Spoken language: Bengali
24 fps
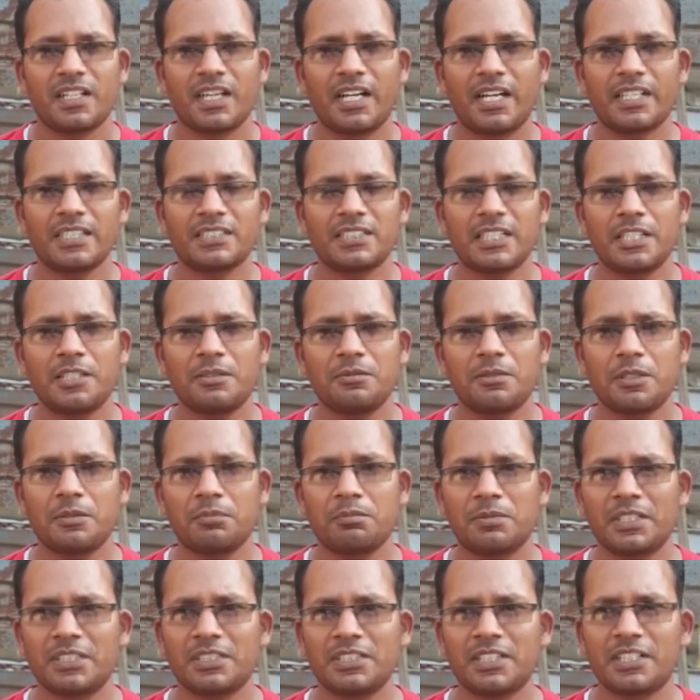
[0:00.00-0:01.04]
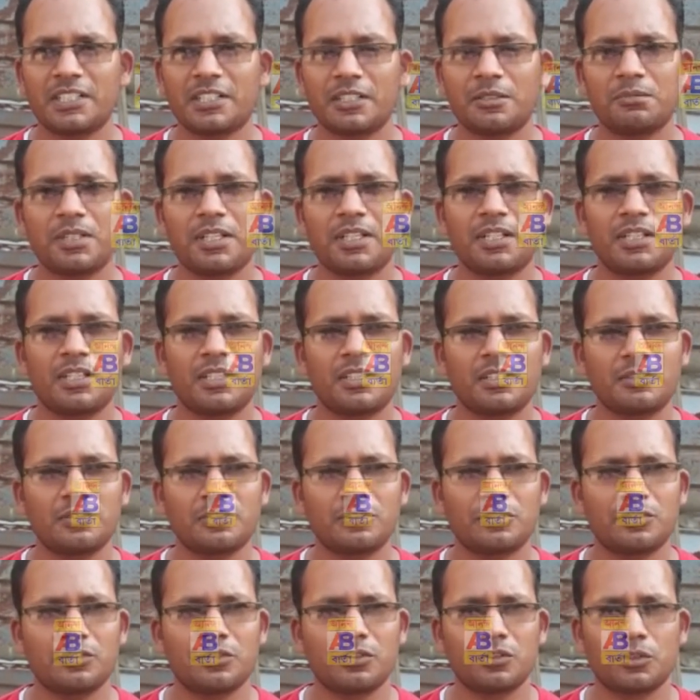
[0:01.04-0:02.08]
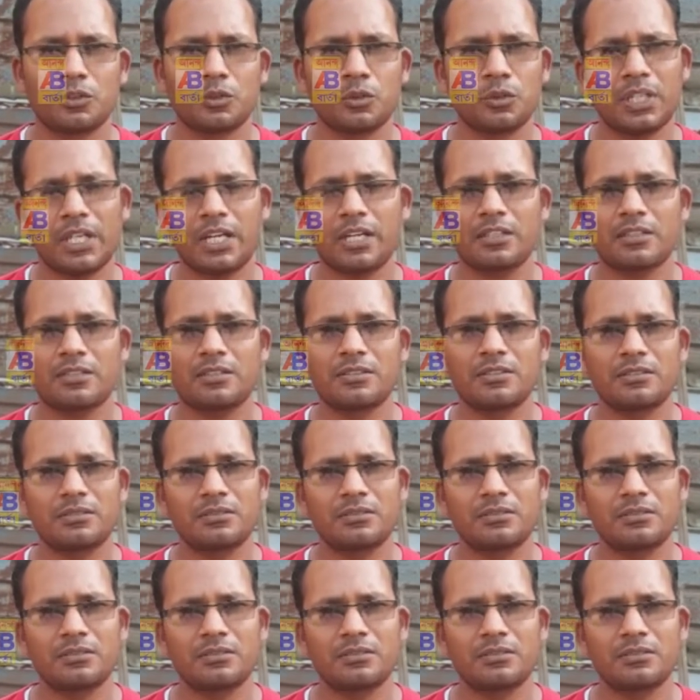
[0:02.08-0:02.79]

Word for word: খরচা এবার বাজেট আমরা দু লাখ